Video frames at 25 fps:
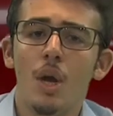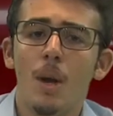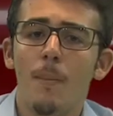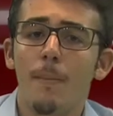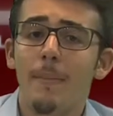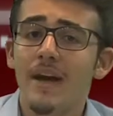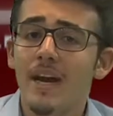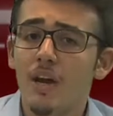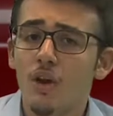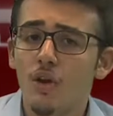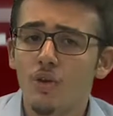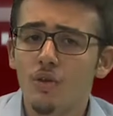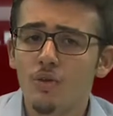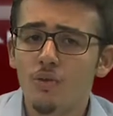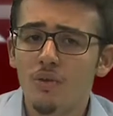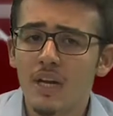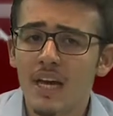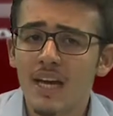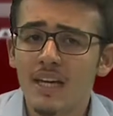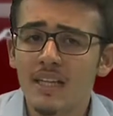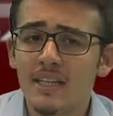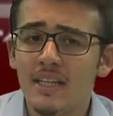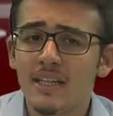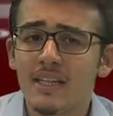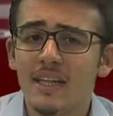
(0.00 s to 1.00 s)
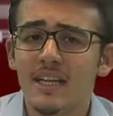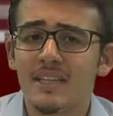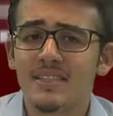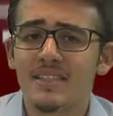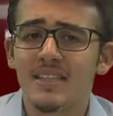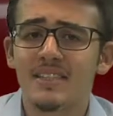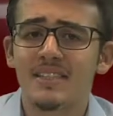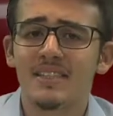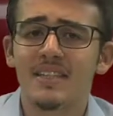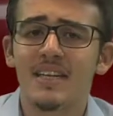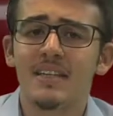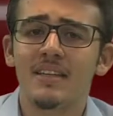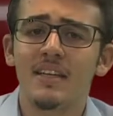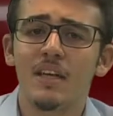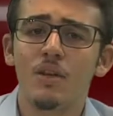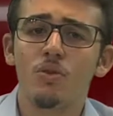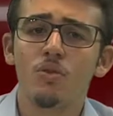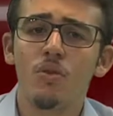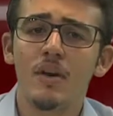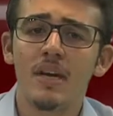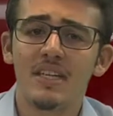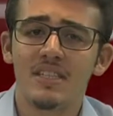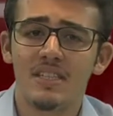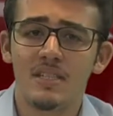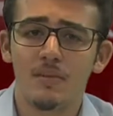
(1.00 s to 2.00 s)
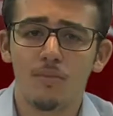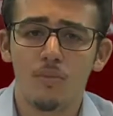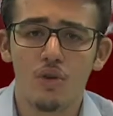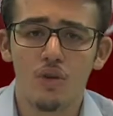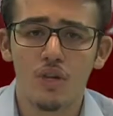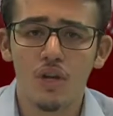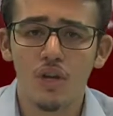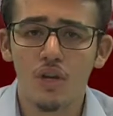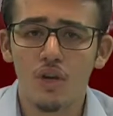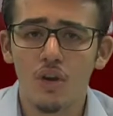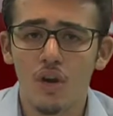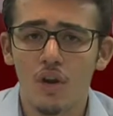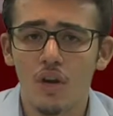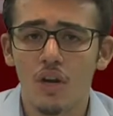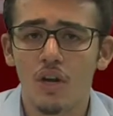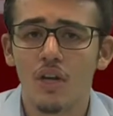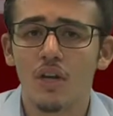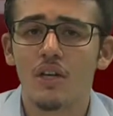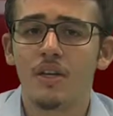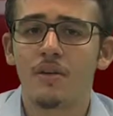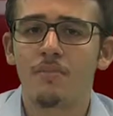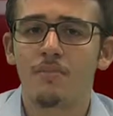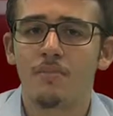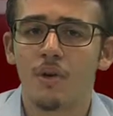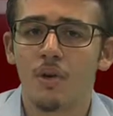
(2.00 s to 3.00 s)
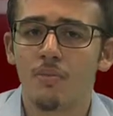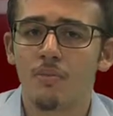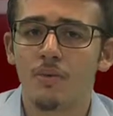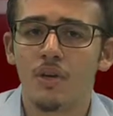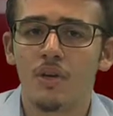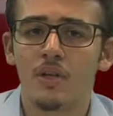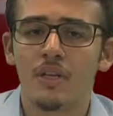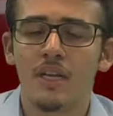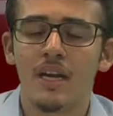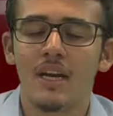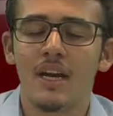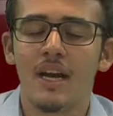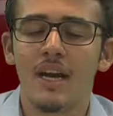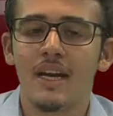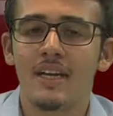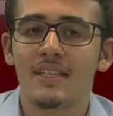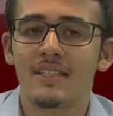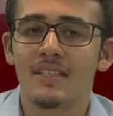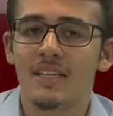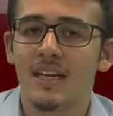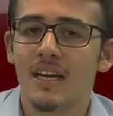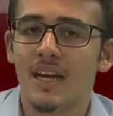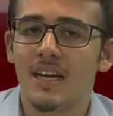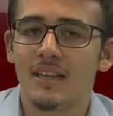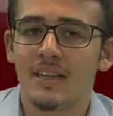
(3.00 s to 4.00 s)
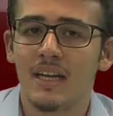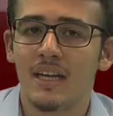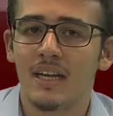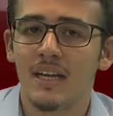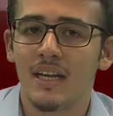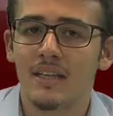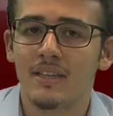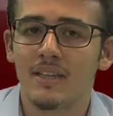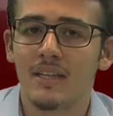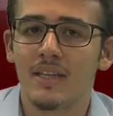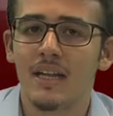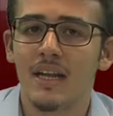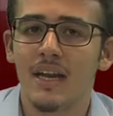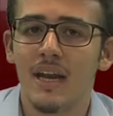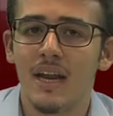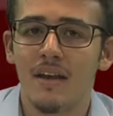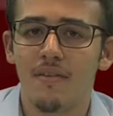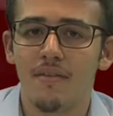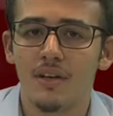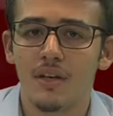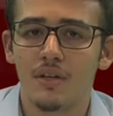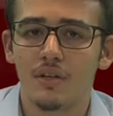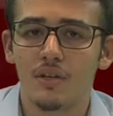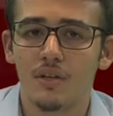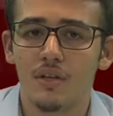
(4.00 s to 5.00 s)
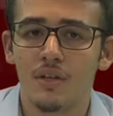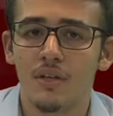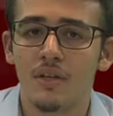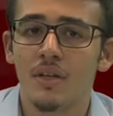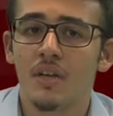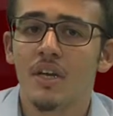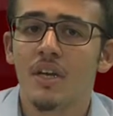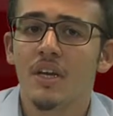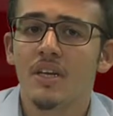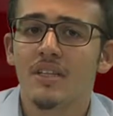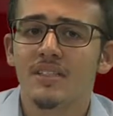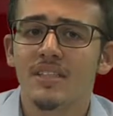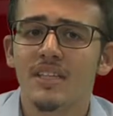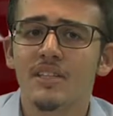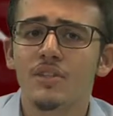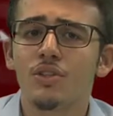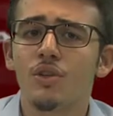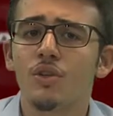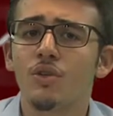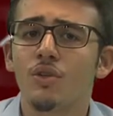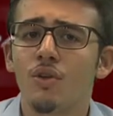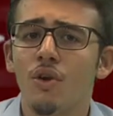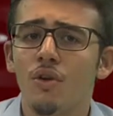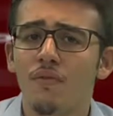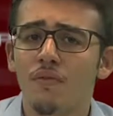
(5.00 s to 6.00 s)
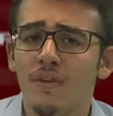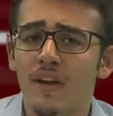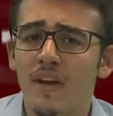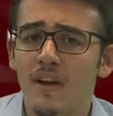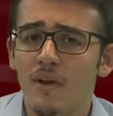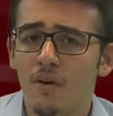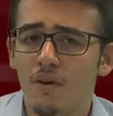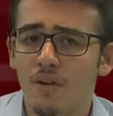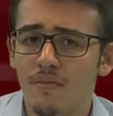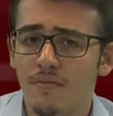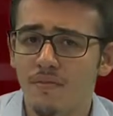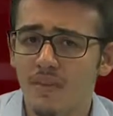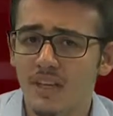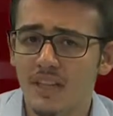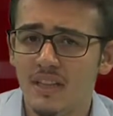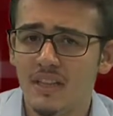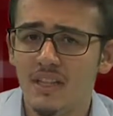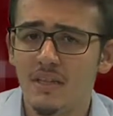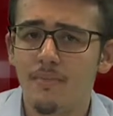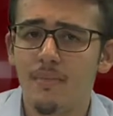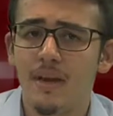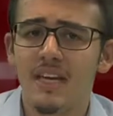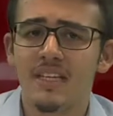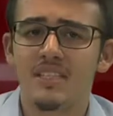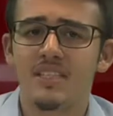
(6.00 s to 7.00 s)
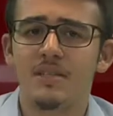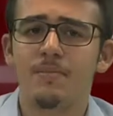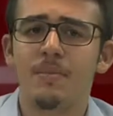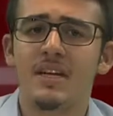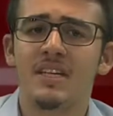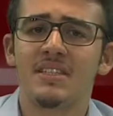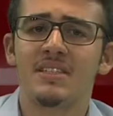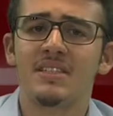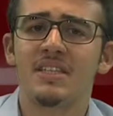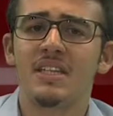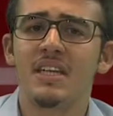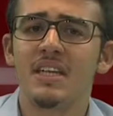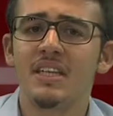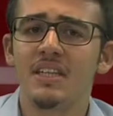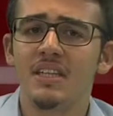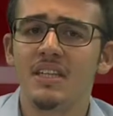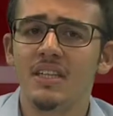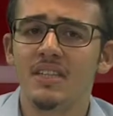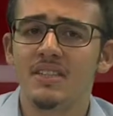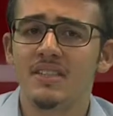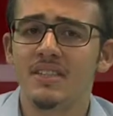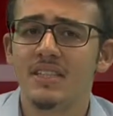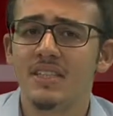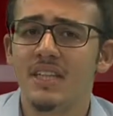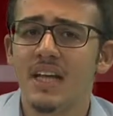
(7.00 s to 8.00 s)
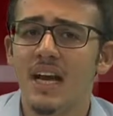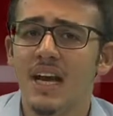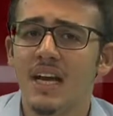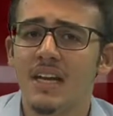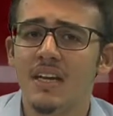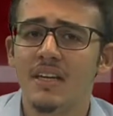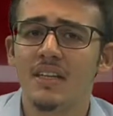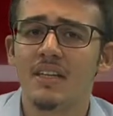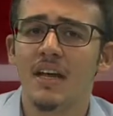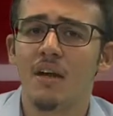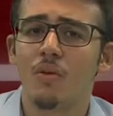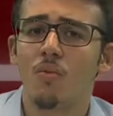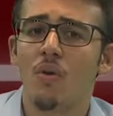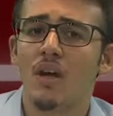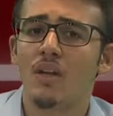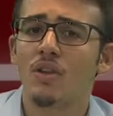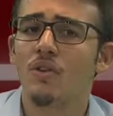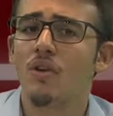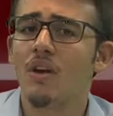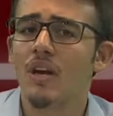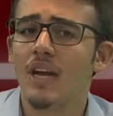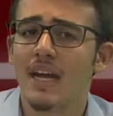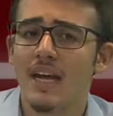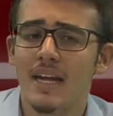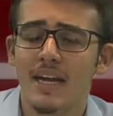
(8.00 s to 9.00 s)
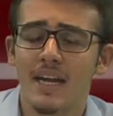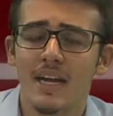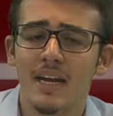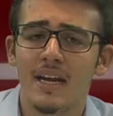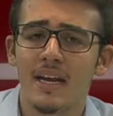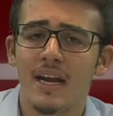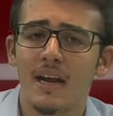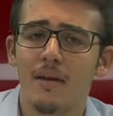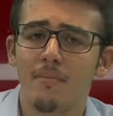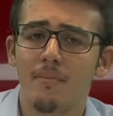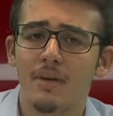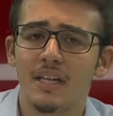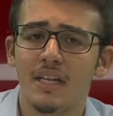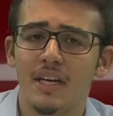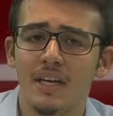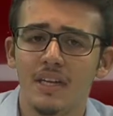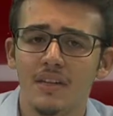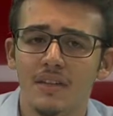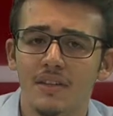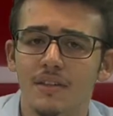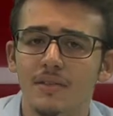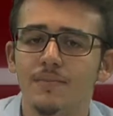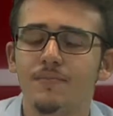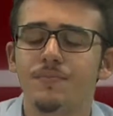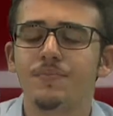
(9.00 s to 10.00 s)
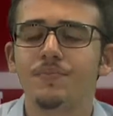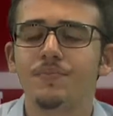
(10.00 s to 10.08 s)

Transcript: Per lo United al 62esimo il gol proprio dell'ex attaccante dell'Everton. Sesto trofeo in 20 mesi per Zinedine Zidane da quando allena il Real Madrid.